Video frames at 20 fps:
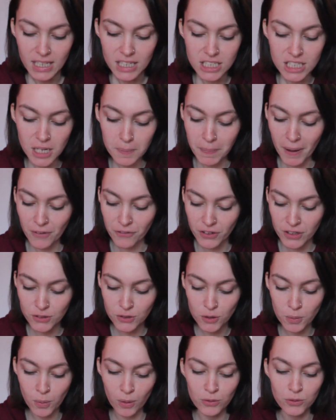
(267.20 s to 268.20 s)
J'ai pas fait
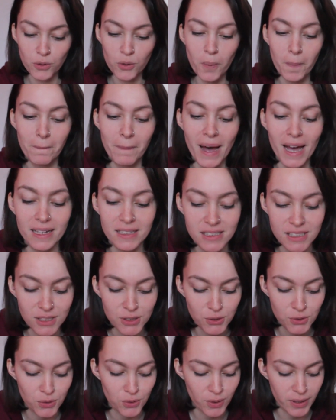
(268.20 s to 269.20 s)
de demande
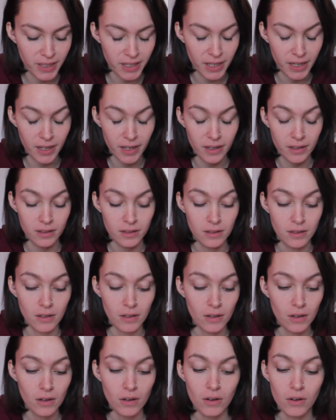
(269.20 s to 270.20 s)
particulière.
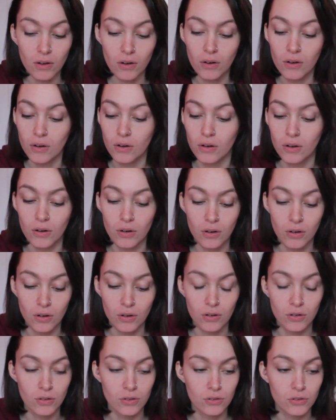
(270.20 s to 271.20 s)

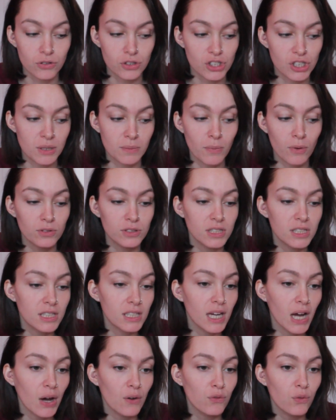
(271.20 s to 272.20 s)
Euh, j'ai
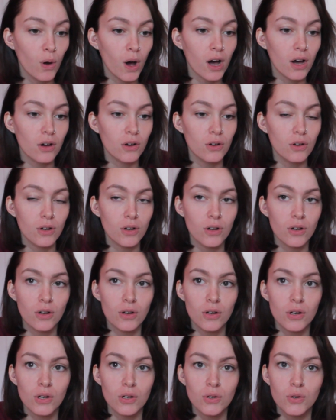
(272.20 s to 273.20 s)
demandé à avoir
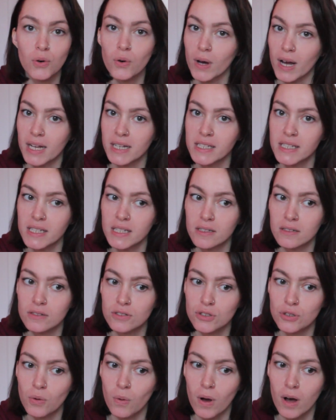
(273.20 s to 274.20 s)
Coralie,
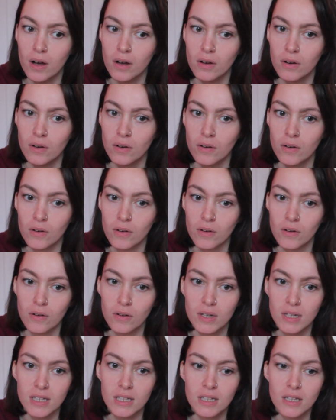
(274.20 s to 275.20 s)
je crois,
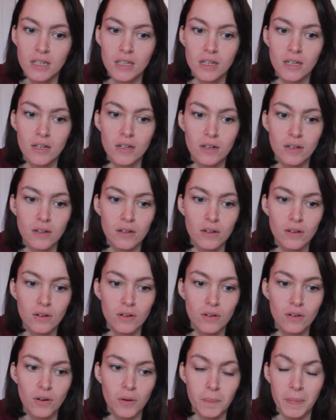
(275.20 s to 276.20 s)
en,
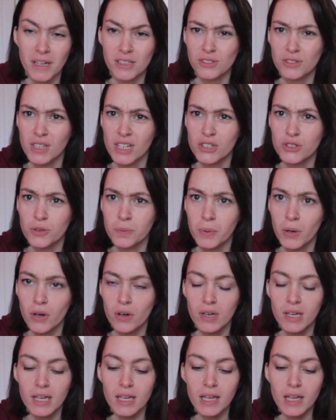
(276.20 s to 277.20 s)
en personnel shopper.
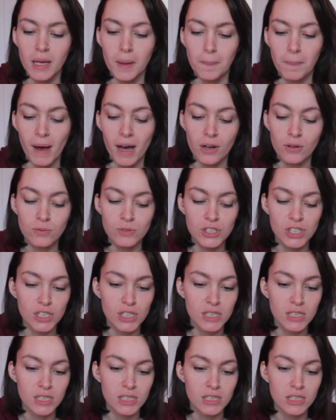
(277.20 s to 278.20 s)
Par contre,
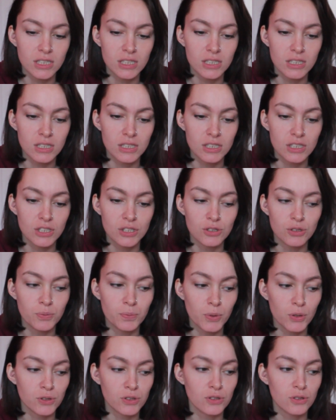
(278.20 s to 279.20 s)
je
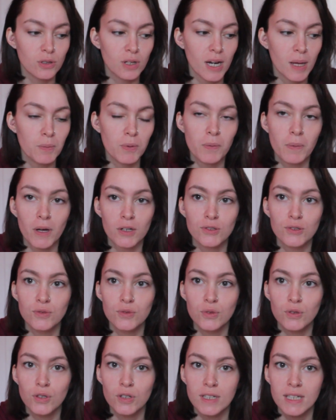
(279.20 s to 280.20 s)
pense la plupart de
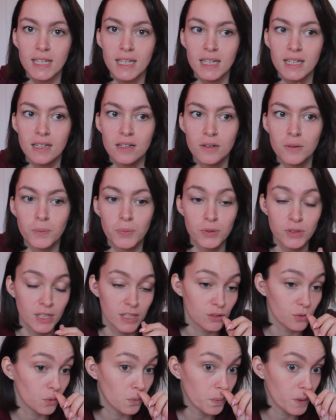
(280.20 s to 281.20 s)
vous connaît,
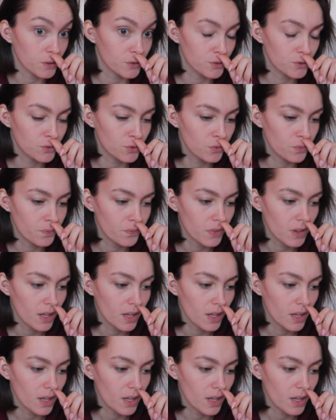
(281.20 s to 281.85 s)
peut-être ou pas du tout,